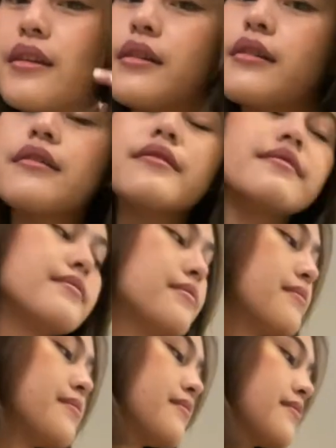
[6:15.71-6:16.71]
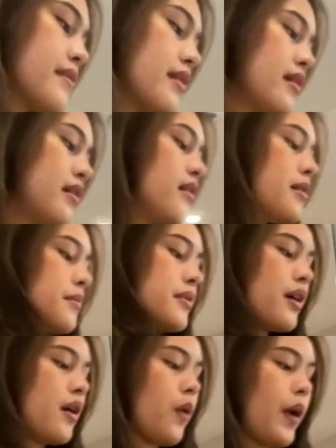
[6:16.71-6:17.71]
นึงเพื่
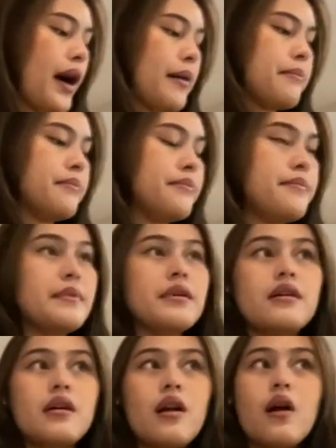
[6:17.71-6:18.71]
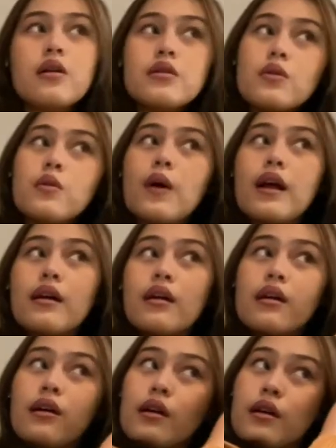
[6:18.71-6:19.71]
อความคล่องตัวแล้ว
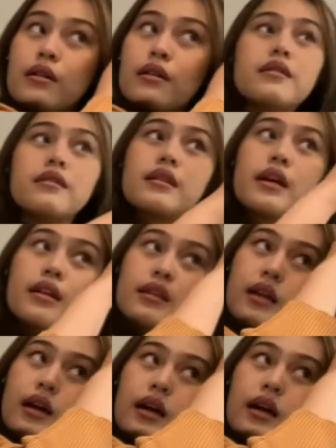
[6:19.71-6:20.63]
ก็ต่า